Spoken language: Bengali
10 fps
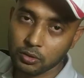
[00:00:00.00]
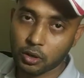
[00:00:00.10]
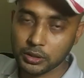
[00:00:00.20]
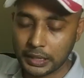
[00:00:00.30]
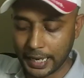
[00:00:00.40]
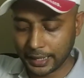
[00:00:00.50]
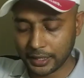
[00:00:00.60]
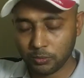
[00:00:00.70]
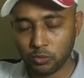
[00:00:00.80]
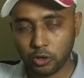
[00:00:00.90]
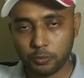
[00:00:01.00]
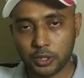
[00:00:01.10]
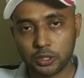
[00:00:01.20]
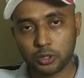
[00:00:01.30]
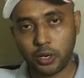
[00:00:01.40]
অর্থাৎ একটা মৌলিক
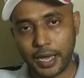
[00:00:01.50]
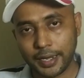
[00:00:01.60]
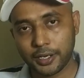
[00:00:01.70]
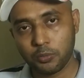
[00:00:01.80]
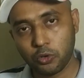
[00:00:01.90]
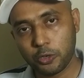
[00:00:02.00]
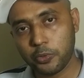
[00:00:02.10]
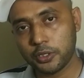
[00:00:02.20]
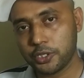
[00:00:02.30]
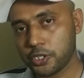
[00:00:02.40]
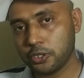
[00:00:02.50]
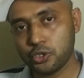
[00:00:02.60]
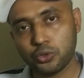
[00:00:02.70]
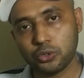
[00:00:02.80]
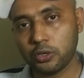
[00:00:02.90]
পদার্থ আরেকটা মৌলিক পদার্থের সাথে
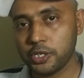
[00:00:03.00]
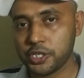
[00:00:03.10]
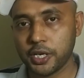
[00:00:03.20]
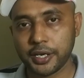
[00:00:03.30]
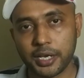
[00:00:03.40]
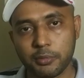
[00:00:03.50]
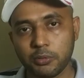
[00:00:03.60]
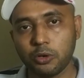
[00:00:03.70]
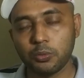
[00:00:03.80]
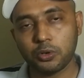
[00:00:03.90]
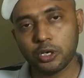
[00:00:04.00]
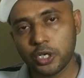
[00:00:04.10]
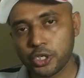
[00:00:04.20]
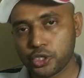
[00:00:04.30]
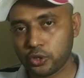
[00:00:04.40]
যুক্ত হলে সেটাকে আমরা বলবো
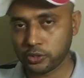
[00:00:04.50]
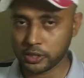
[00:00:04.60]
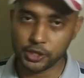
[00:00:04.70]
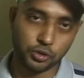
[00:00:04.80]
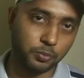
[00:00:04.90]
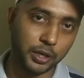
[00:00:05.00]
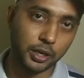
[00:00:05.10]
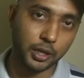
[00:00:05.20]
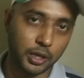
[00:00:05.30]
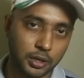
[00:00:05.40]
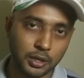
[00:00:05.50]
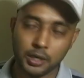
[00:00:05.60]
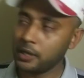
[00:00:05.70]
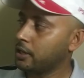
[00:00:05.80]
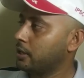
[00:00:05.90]
সংশ্লেষণ বিক্রিয়া
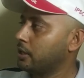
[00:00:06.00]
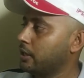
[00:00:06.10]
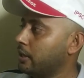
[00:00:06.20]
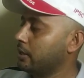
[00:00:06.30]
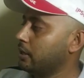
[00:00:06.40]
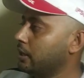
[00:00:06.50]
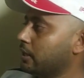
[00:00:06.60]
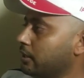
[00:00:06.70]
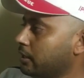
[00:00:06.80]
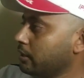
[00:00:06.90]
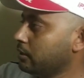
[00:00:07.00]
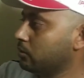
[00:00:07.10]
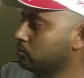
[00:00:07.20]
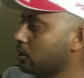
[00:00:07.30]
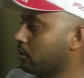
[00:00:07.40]
এখানে
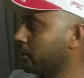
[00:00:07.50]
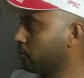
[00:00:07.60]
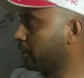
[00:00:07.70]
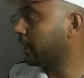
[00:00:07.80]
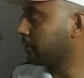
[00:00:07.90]
উদাহরণটা একটু খেয়াল